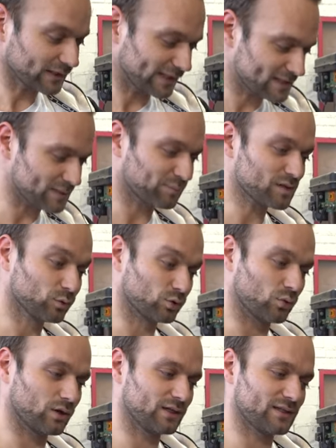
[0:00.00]
Jetzt gibt es
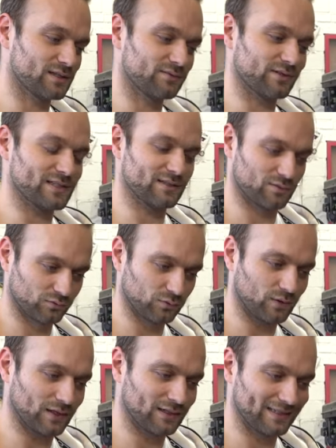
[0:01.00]
Motoren, die sind, was
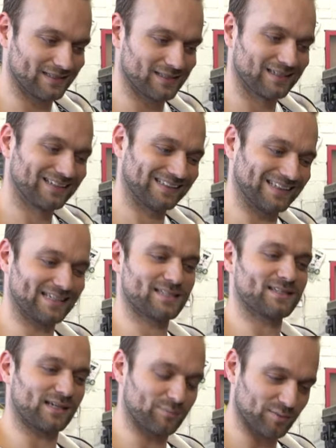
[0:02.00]
Entlüftung angeht,
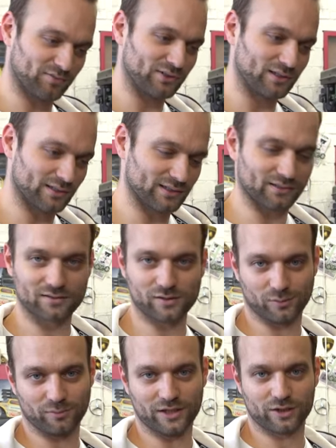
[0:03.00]
extrem empfindlich,
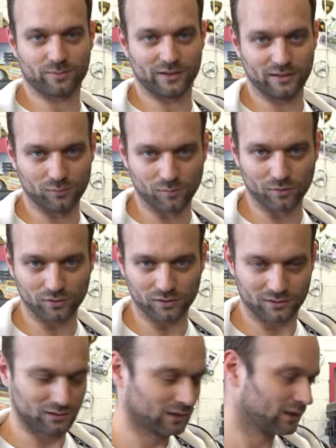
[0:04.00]
zum Beispiel mein
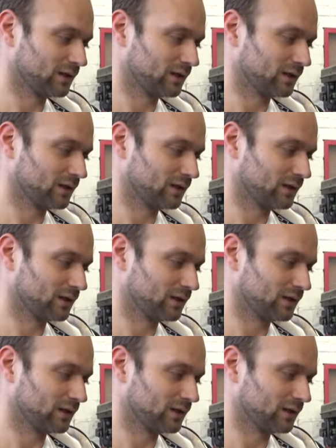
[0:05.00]
Limomotor.